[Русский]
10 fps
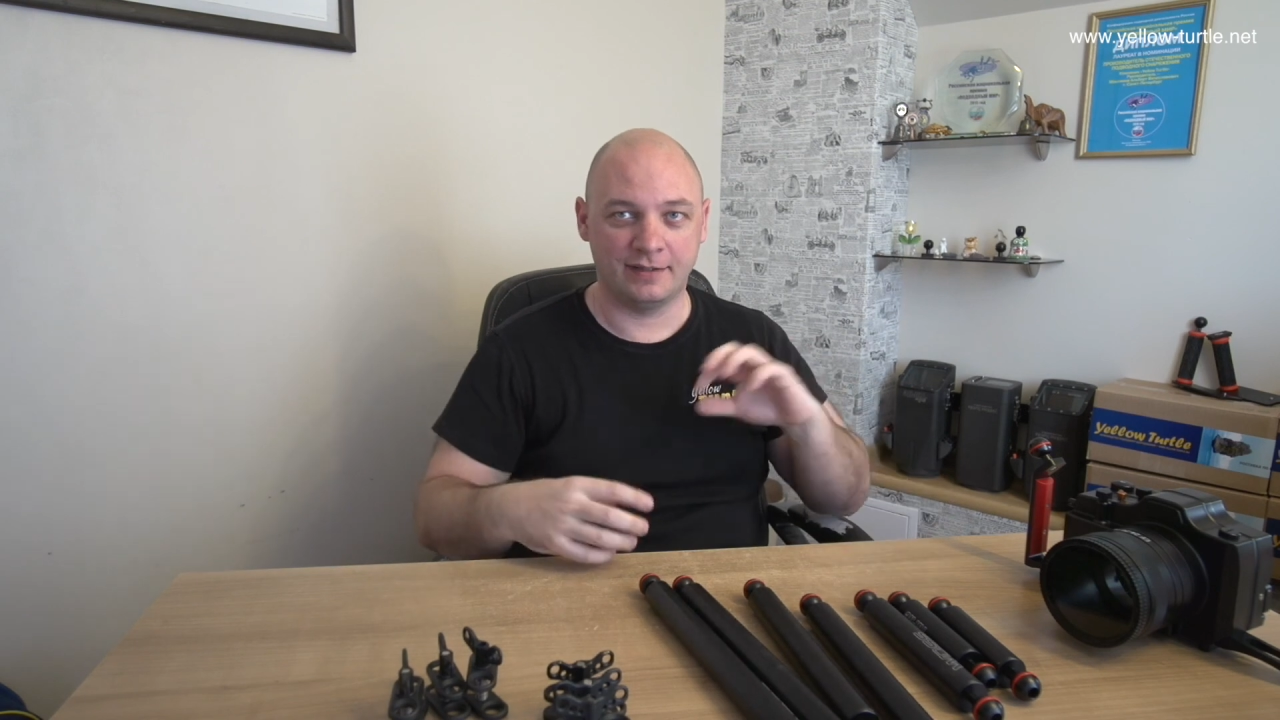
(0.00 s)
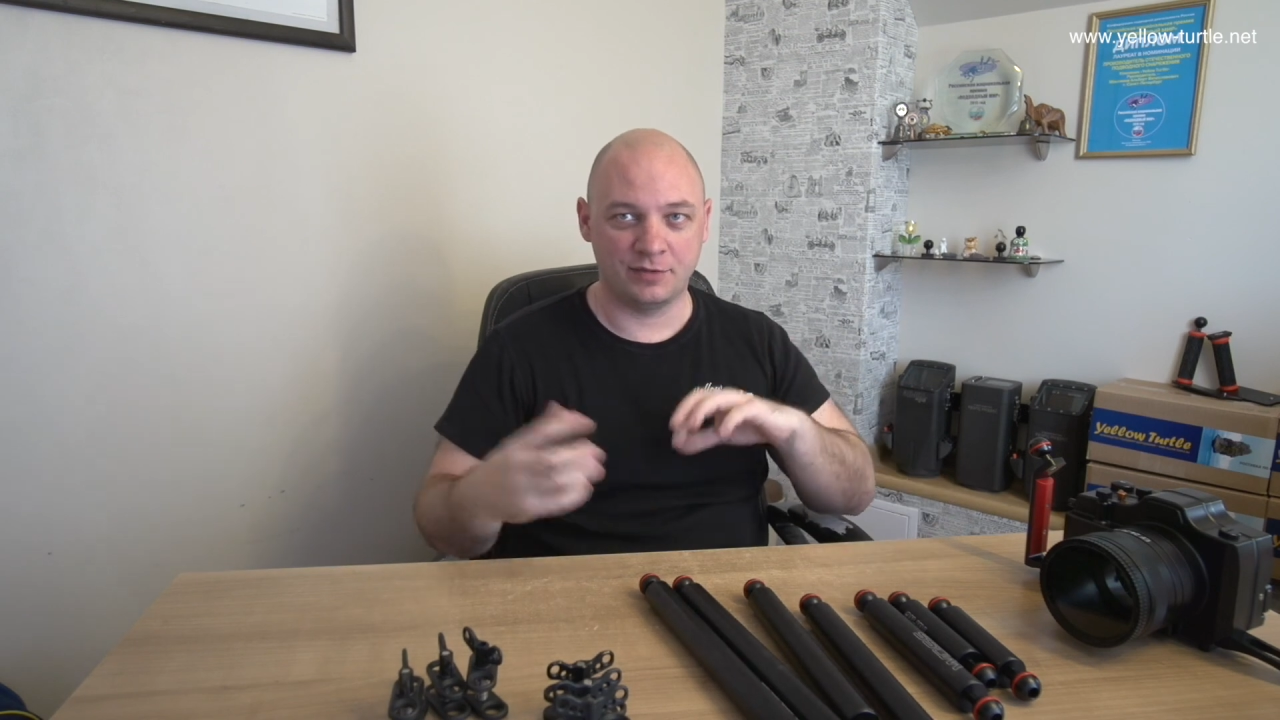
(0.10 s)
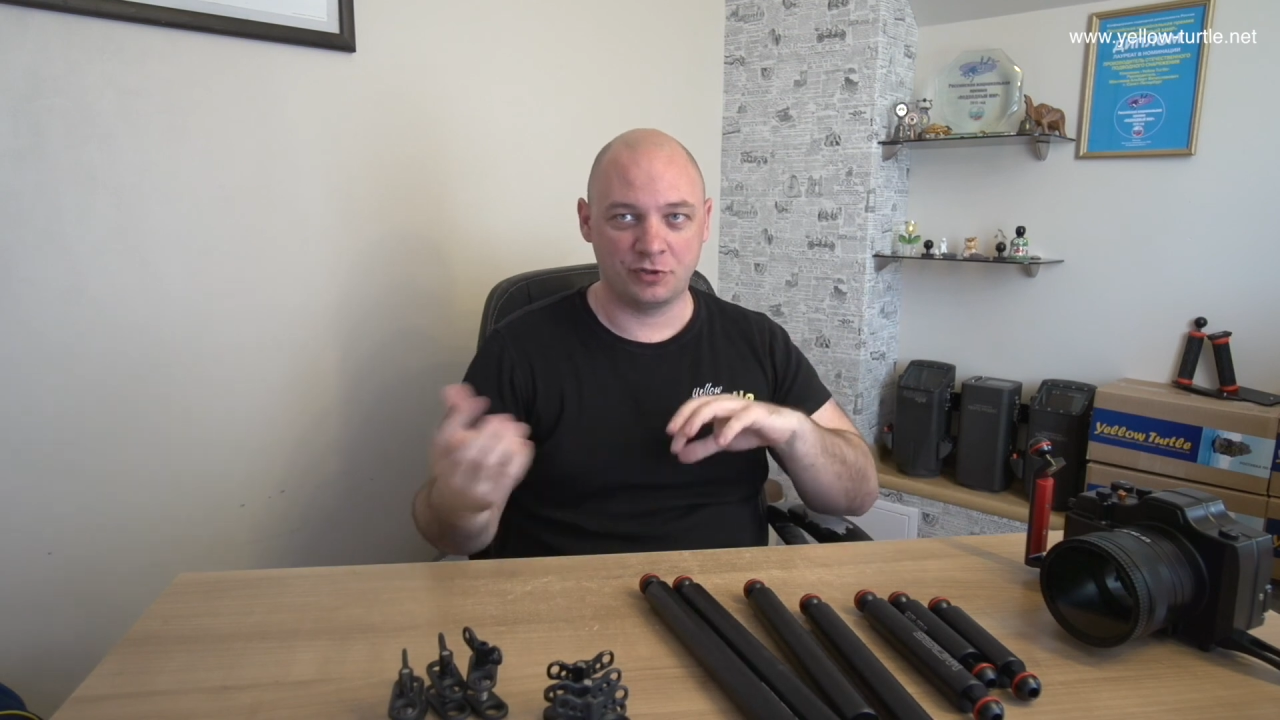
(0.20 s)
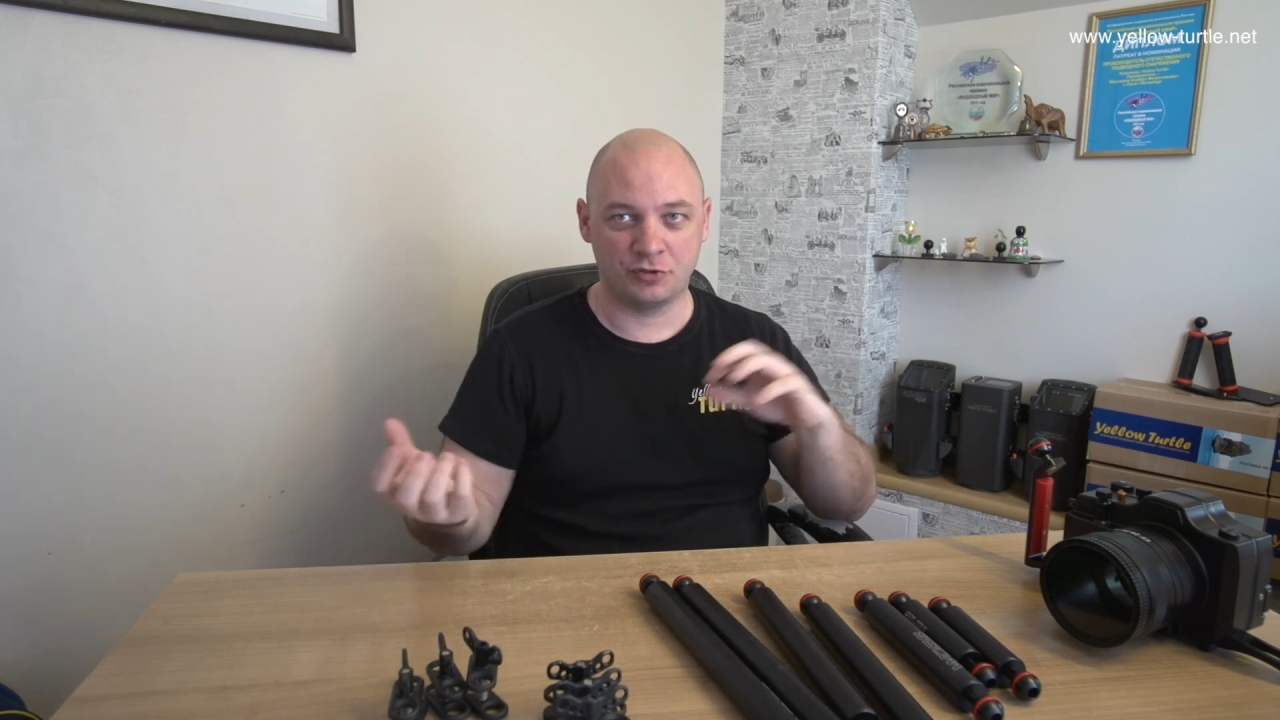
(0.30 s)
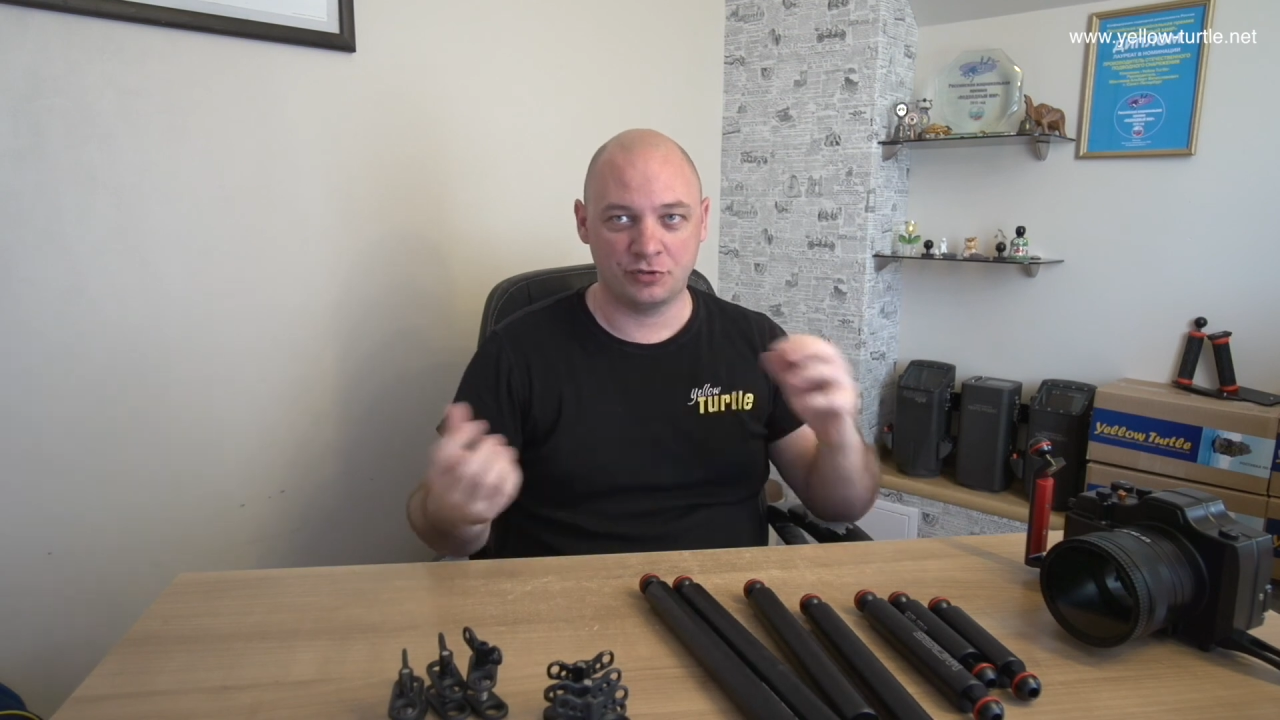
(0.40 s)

там еще